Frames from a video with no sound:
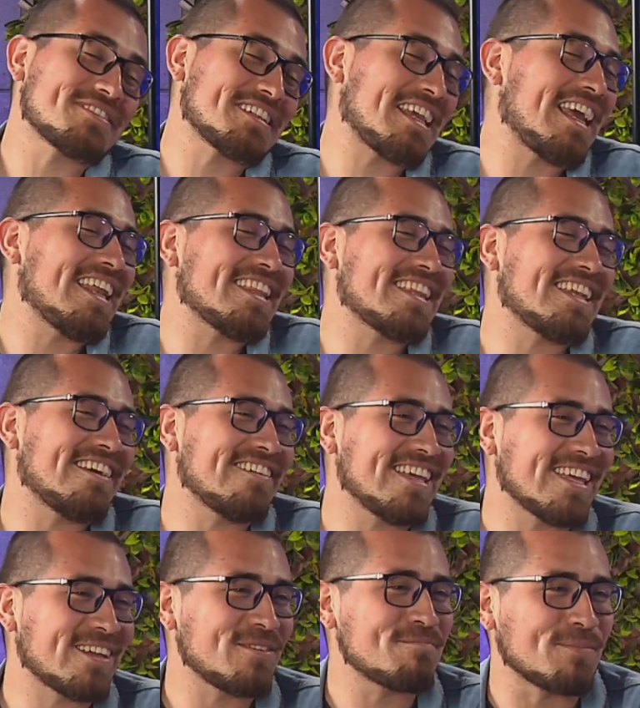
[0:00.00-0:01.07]
señales de la
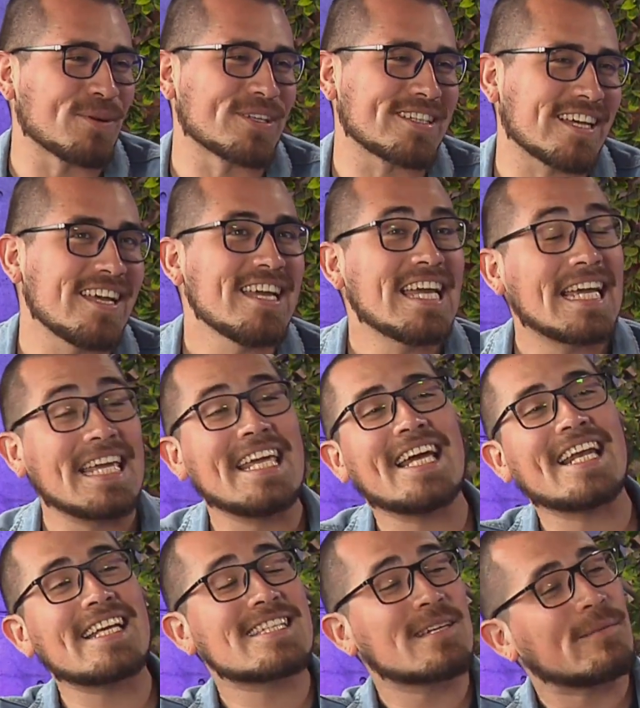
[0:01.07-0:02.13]
vida, no importa. Y a
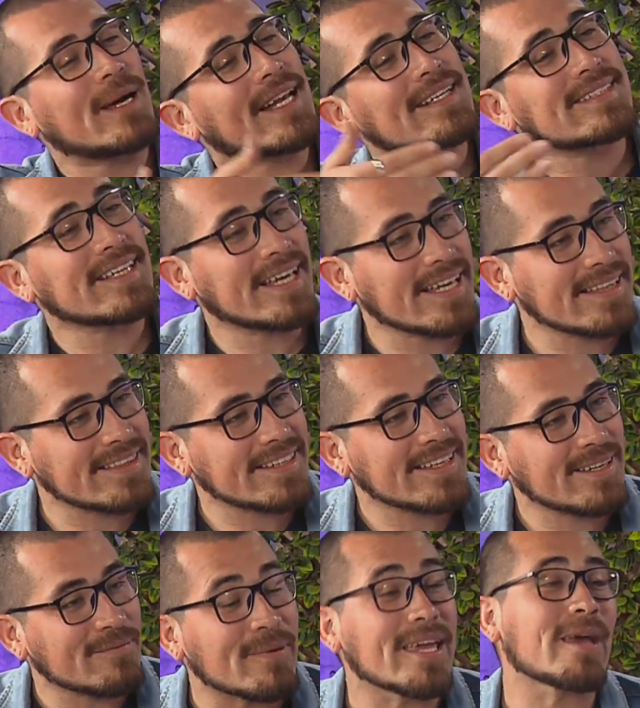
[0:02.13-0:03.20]
la semana
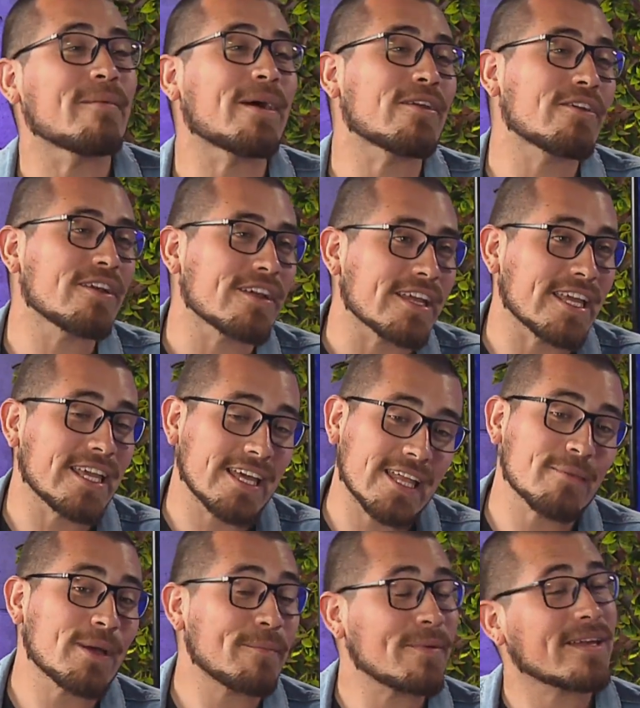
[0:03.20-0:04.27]
siguiente me llamaron y
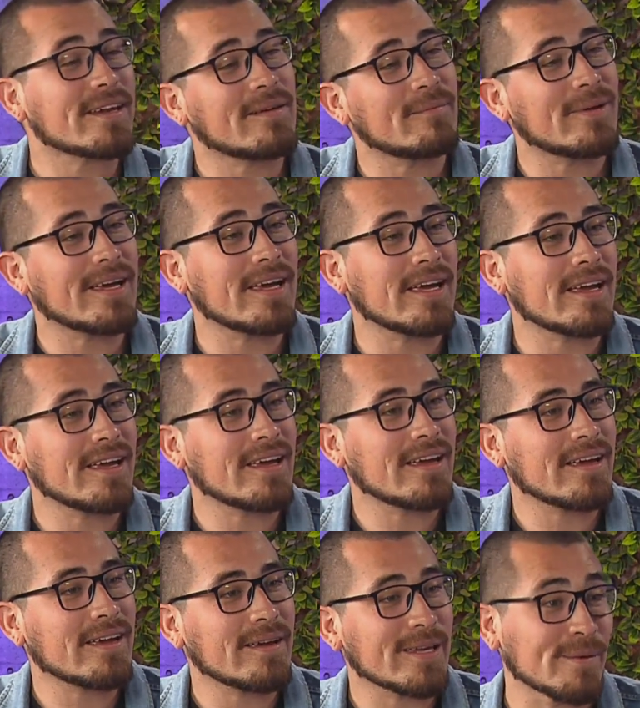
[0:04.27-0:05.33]
además
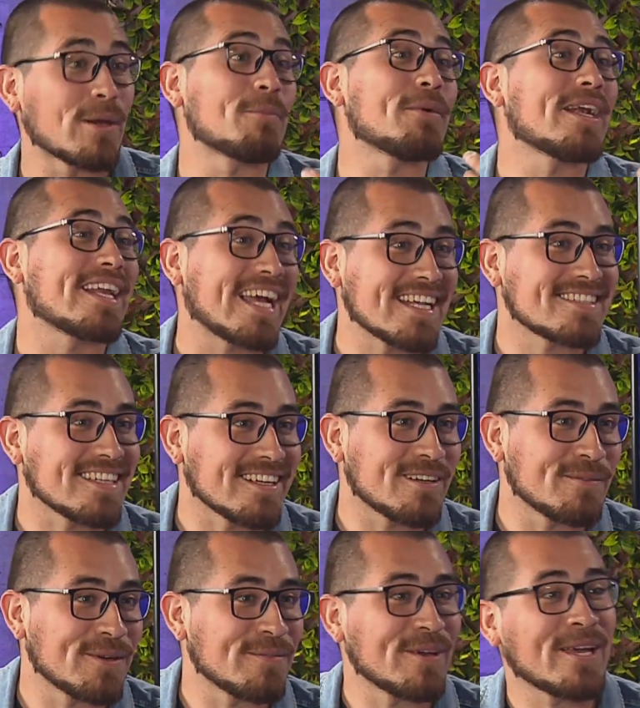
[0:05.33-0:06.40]
me, llamaron por el casting,
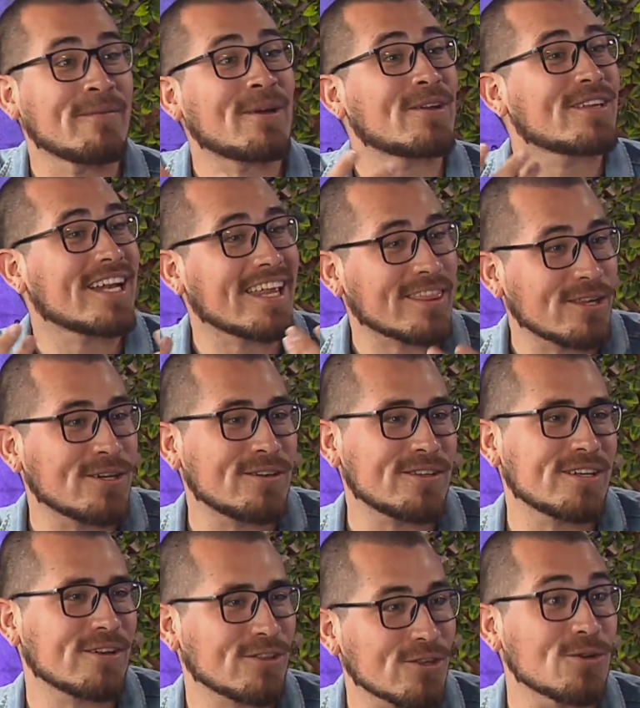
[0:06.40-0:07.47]
como me ah, llaman de, las dos, de
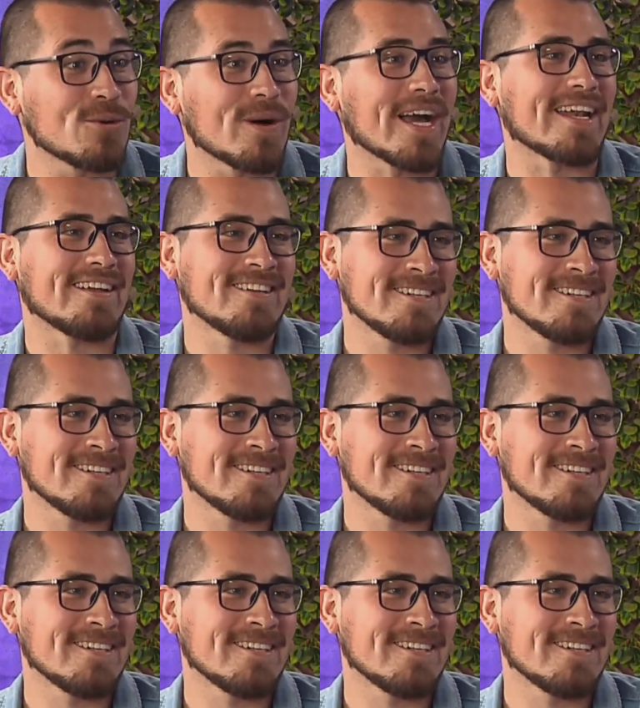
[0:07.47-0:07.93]
los dos lugares.